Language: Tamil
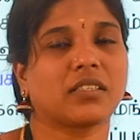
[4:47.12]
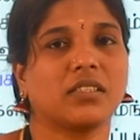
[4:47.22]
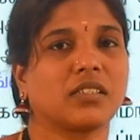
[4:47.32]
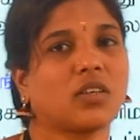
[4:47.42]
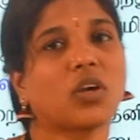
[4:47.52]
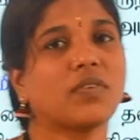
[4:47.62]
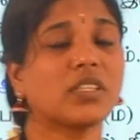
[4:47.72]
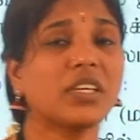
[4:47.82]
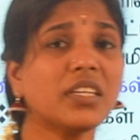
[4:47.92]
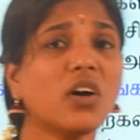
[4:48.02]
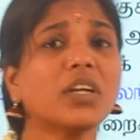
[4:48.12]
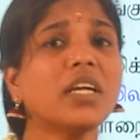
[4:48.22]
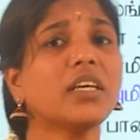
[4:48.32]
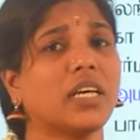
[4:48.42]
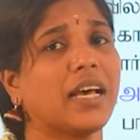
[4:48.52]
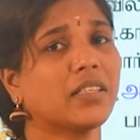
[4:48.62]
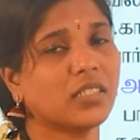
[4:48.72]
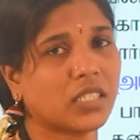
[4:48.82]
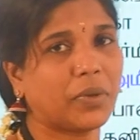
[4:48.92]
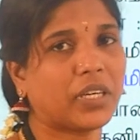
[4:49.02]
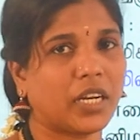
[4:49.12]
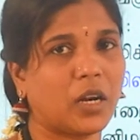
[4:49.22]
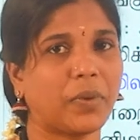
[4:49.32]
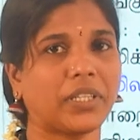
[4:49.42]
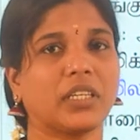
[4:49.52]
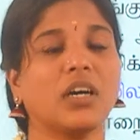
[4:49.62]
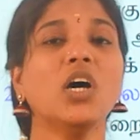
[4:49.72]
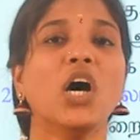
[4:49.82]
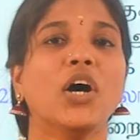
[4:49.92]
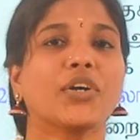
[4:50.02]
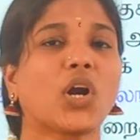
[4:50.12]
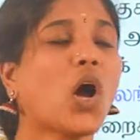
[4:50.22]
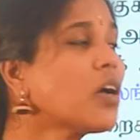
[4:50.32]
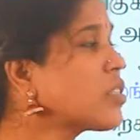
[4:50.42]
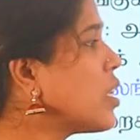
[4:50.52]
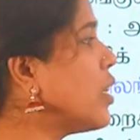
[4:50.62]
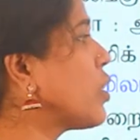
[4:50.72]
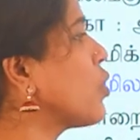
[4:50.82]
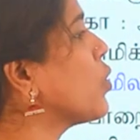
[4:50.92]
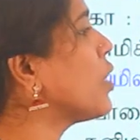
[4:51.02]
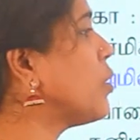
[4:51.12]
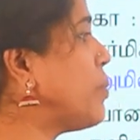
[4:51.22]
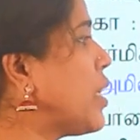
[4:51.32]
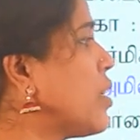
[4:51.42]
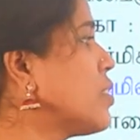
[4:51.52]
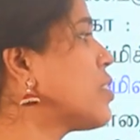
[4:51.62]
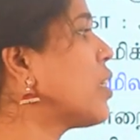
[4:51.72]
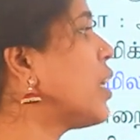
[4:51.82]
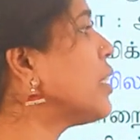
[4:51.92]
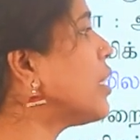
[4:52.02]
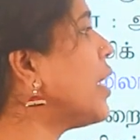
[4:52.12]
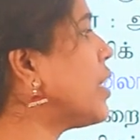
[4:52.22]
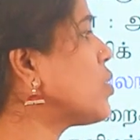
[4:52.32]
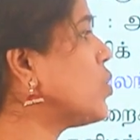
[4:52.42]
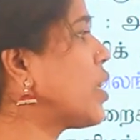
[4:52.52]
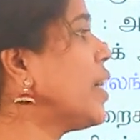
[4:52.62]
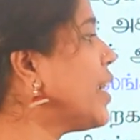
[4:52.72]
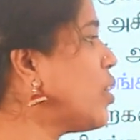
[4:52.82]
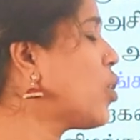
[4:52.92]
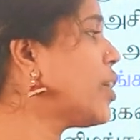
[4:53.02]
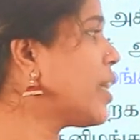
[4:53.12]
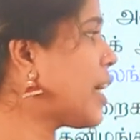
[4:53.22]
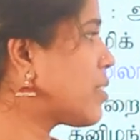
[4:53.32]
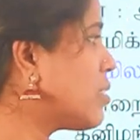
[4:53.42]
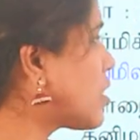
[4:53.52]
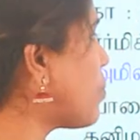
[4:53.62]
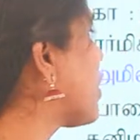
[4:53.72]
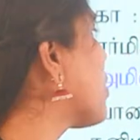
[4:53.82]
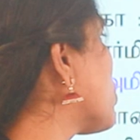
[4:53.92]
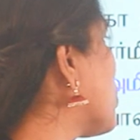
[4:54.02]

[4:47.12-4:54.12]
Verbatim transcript: ஆசிட்ஸ் ஓகேவா ஸோ இன்ஆர்கானிக் ஆசிட்ஸ் அப்படிங்கிறது என்னன்னு பார்த்தீங்கன்னா ராக்ஸில் இருக்கக்கூடிய மினரல்ஸ் இருக்குல்ல இதை தான் என்ன சொல்கிறாங்க இன்ஆர்கானிக் ஆசிட்ஸ் அப்படிங்கிறத